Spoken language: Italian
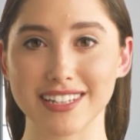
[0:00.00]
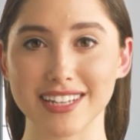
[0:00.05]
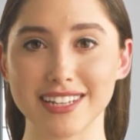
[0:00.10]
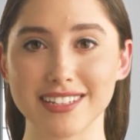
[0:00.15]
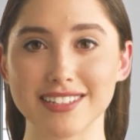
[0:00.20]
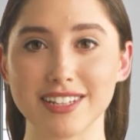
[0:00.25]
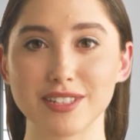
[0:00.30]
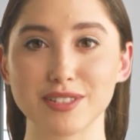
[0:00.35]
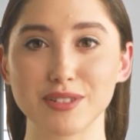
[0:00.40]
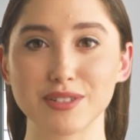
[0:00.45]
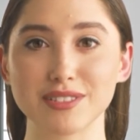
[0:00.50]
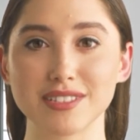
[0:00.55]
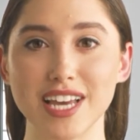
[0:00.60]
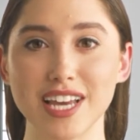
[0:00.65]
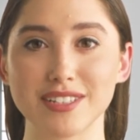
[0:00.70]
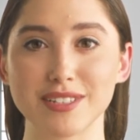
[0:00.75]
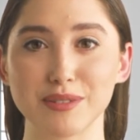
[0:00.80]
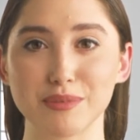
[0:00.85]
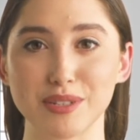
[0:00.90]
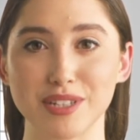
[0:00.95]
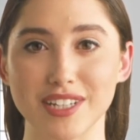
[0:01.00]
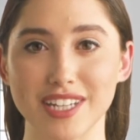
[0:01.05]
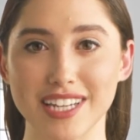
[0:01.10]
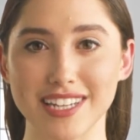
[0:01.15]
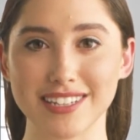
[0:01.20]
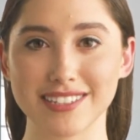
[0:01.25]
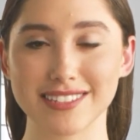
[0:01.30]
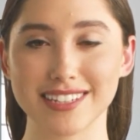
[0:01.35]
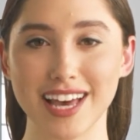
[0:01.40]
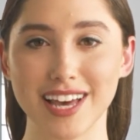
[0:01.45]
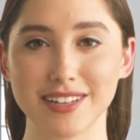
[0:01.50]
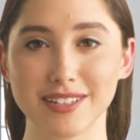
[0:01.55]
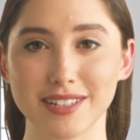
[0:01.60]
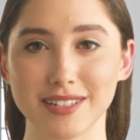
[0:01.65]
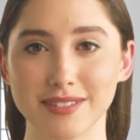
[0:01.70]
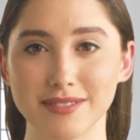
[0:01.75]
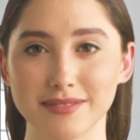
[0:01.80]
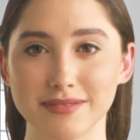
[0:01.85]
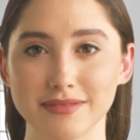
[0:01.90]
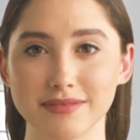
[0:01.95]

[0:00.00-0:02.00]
che è stato usato per realizzarle.